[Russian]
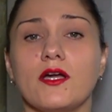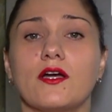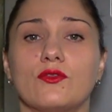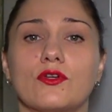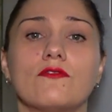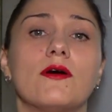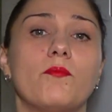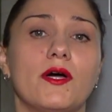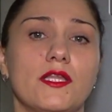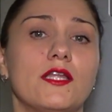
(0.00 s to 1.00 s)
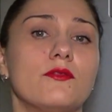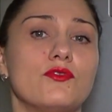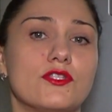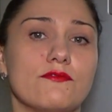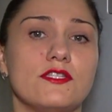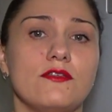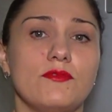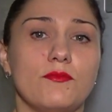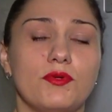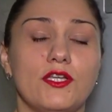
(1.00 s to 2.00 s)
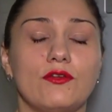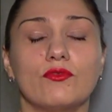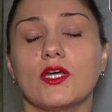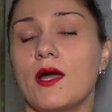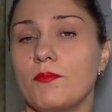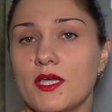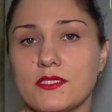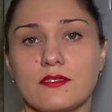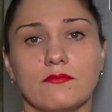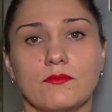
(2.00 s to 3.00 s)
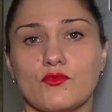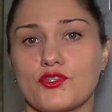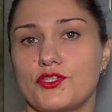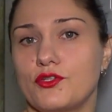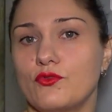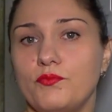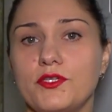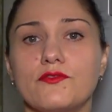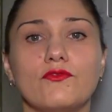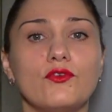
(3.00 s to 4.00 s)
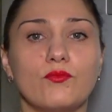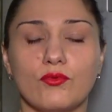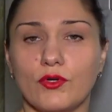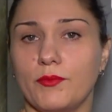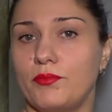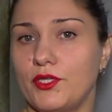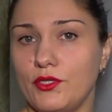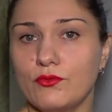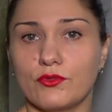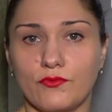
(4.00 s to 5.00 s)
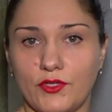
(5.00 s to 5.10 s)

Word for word: которые вам понадобятся в зимний период, а мясо вы можете купить в любой период